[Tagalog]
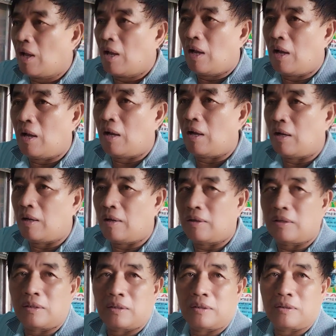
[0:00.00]

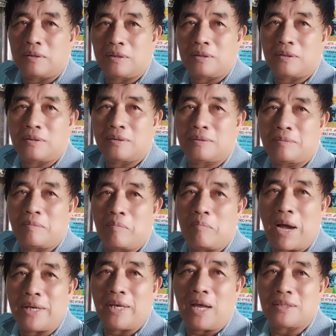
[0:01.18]
uh,
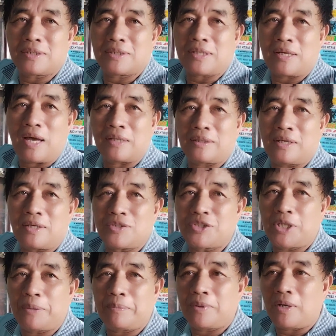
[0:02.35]
bayan sa dating
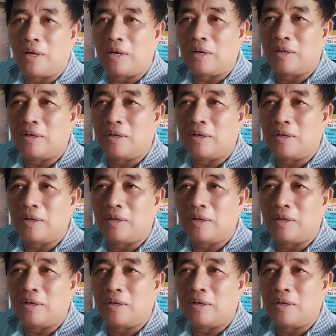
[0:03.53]
gym ng